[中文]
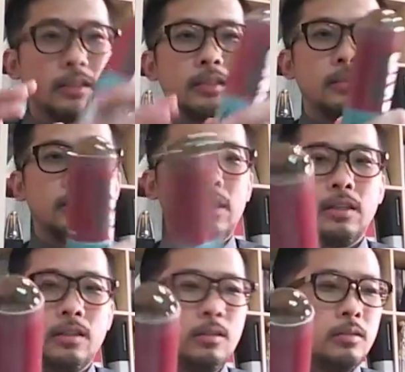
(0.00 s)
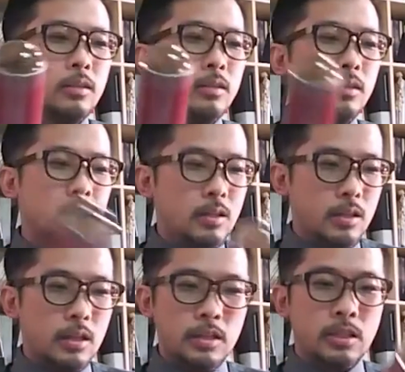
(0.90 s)
的哦，这两个都是。
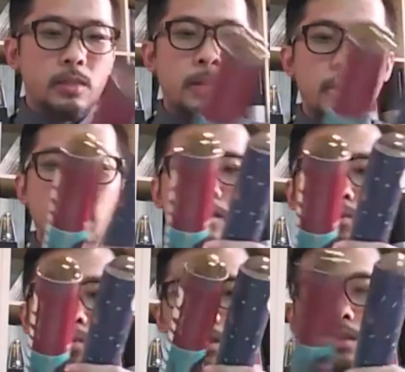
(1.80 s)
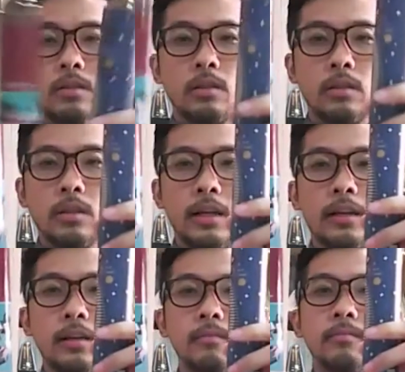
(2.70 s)
应该是西班牙做的的的
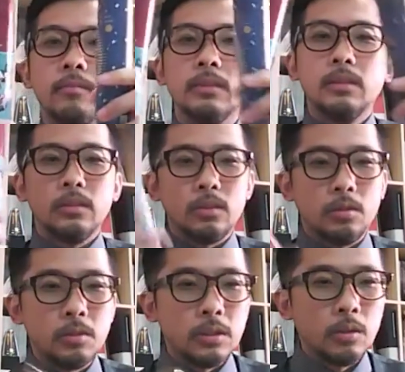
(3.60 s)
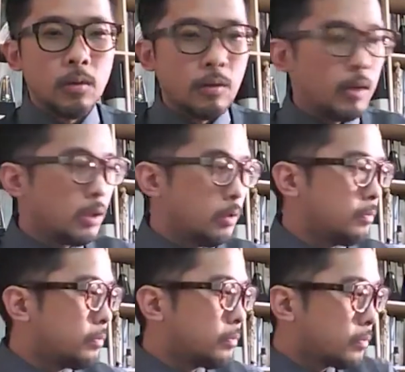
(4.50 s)
两根球形的万花筒。